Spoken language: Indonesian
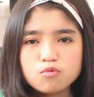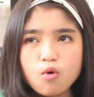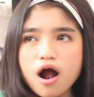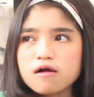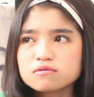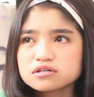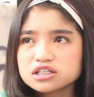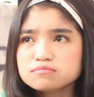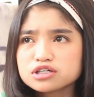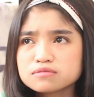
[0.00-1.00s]
wah
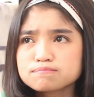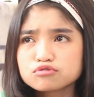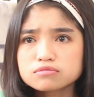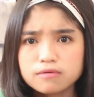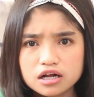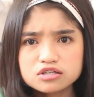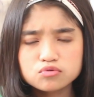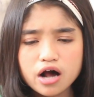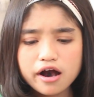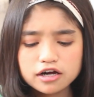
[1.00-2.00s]
ini bikin perut panas
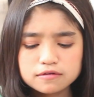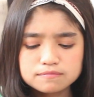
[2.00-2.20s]
juga